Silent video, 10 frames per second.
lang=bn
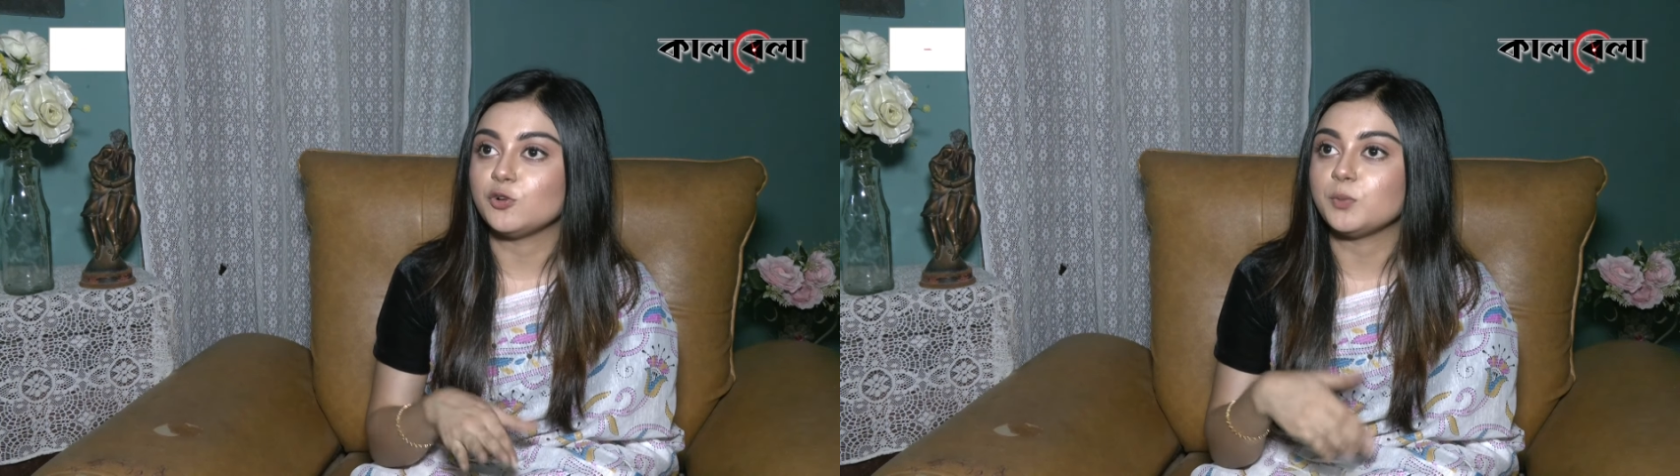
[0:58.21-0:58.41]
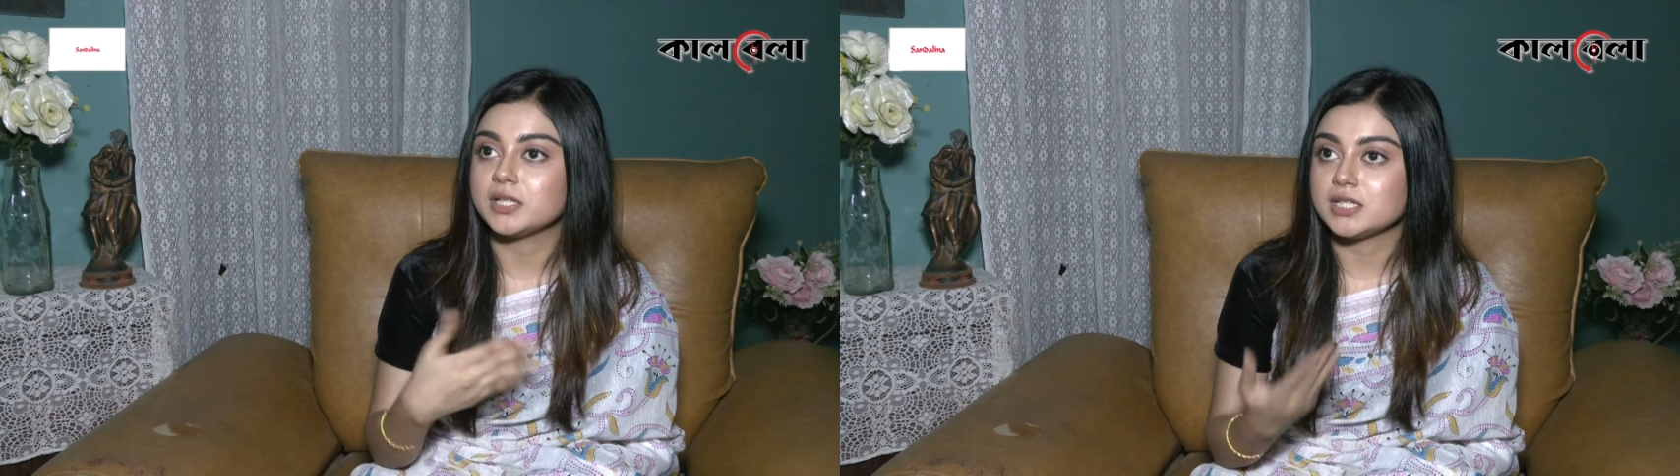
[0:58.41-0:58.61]

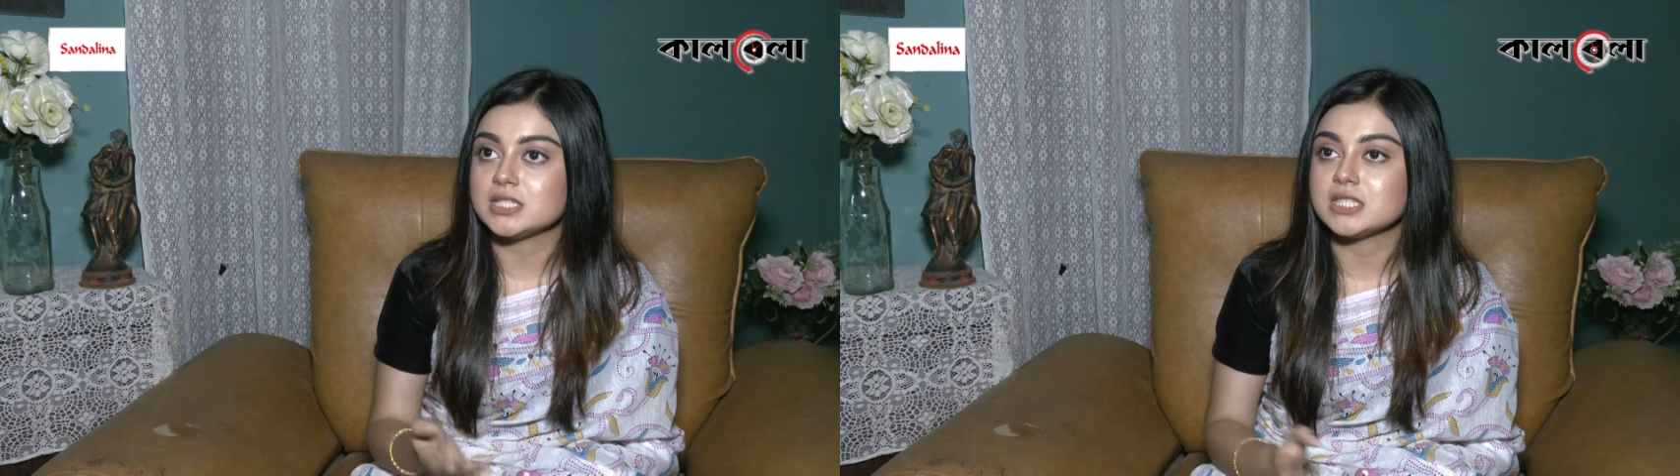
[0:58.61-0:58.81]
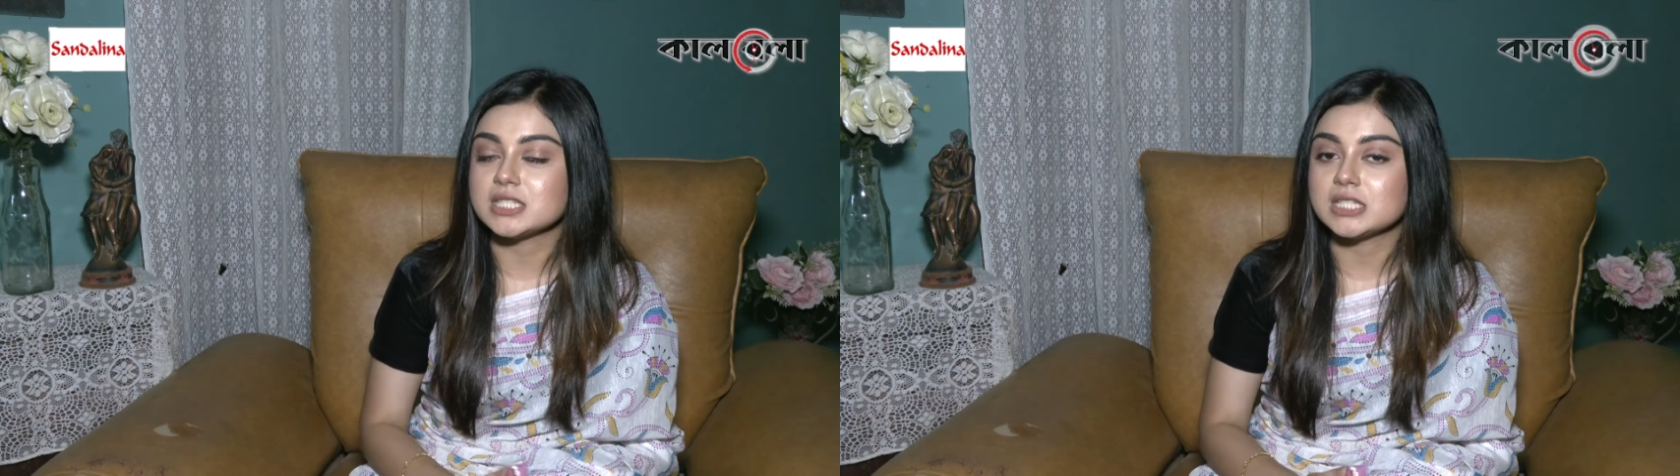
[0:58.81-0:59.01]
এরকম একটা
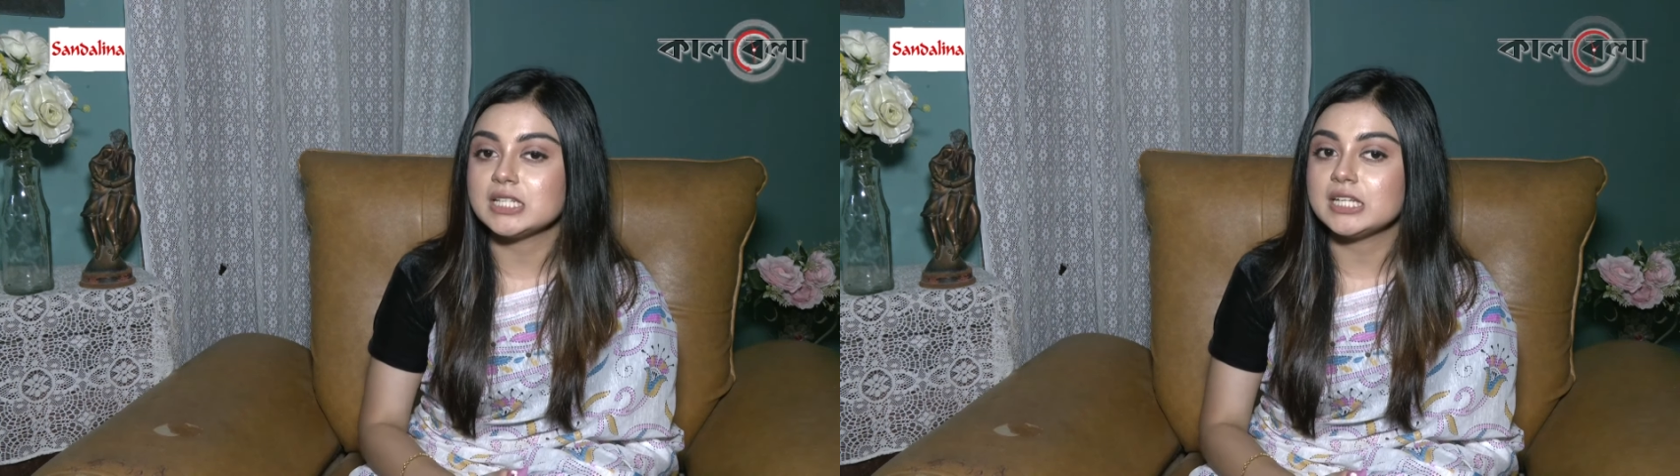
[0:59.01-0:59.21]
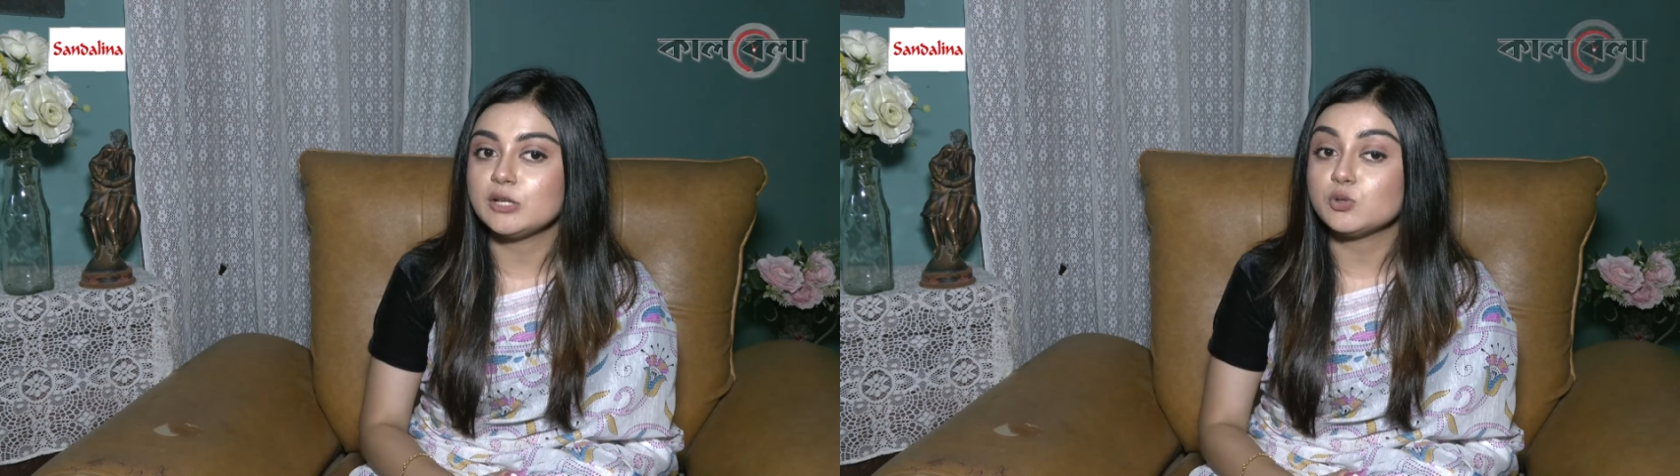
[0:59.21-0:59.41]
ডিসিশন
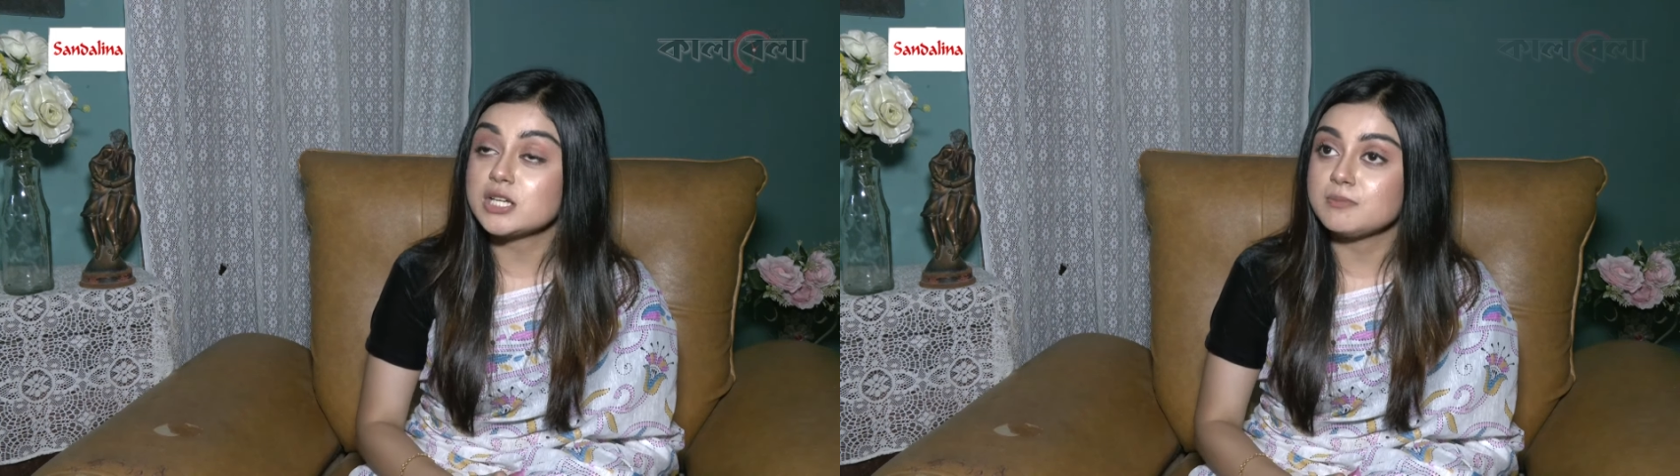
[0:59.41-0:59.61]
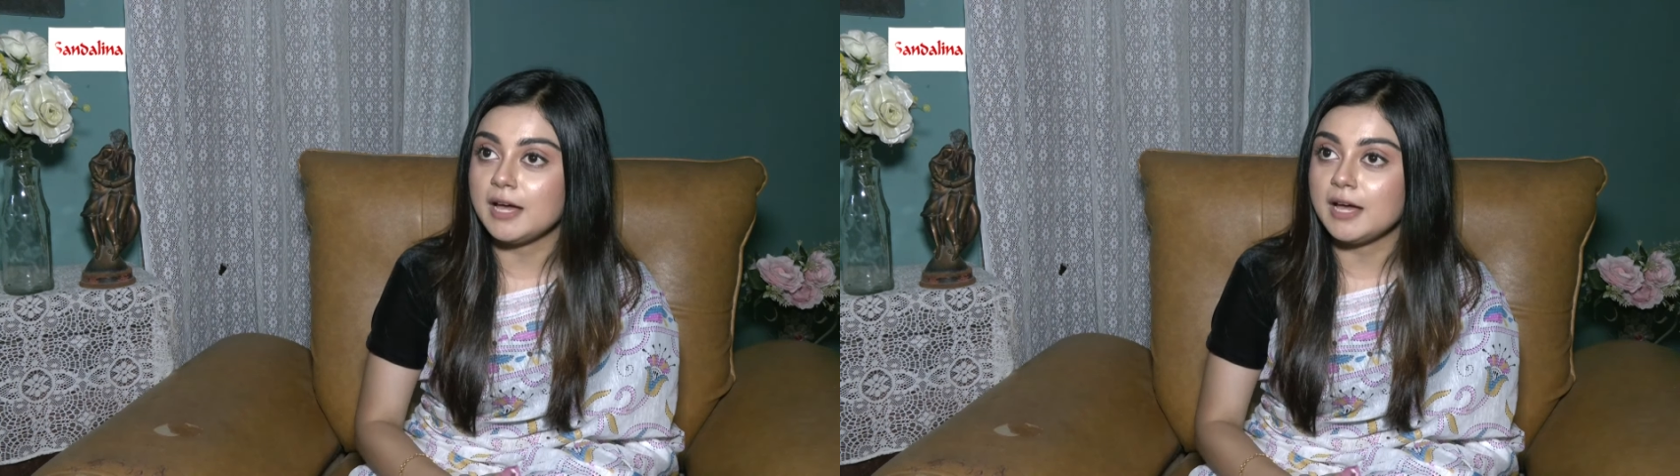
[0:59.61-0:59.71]
নিলে ওটাই